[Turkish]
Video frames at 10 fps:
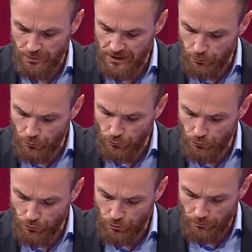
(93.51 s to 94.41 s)
Bir de bugün
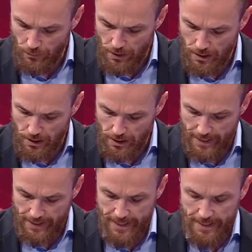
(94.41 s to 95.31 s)
duydum e,
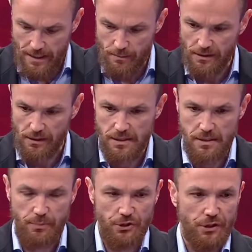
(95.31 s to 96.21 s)
Eren Elmalı
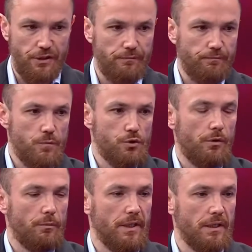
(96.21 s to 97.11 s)
Kasımpaşa'nın
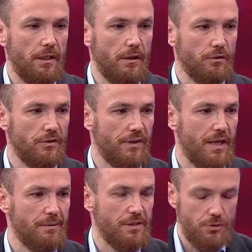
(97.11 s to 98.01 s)
sol beki. Evet. O da
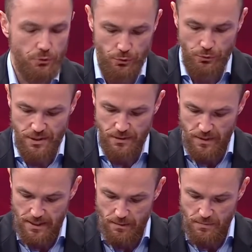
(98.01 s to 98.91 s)
Fenerbahçe'nin düşündüğü
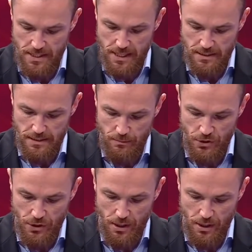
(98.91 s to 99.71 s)
isimlerden bir tanesiymiş.